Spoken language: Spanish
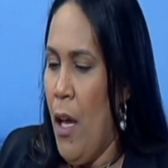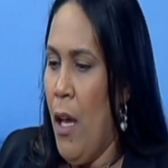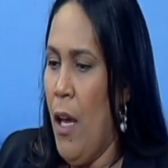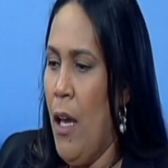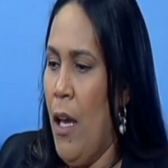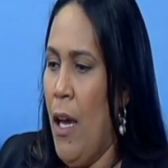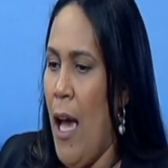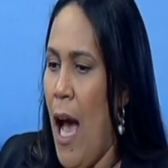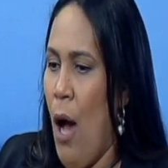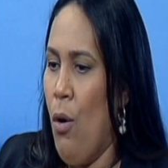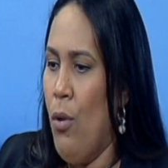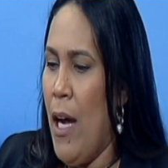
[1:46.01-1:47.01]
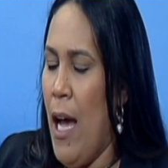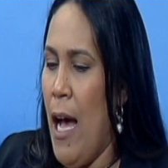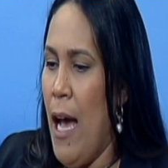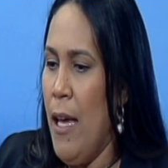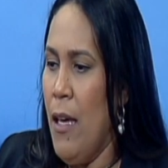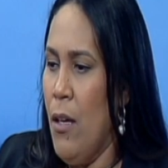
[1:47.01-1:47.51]
Eh, ahora
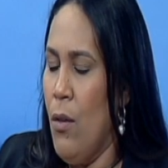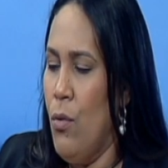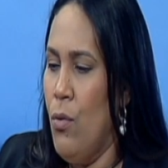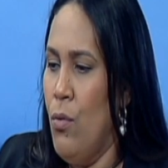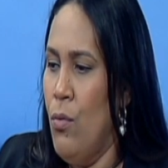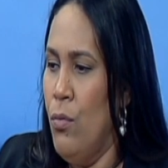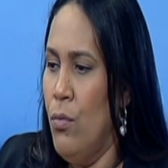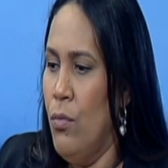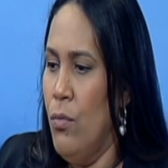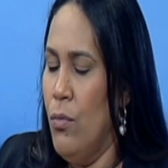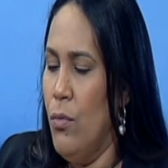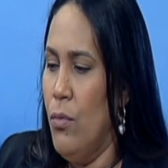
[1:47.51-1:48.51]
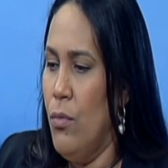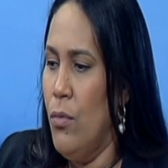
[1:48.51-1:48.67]
hay un...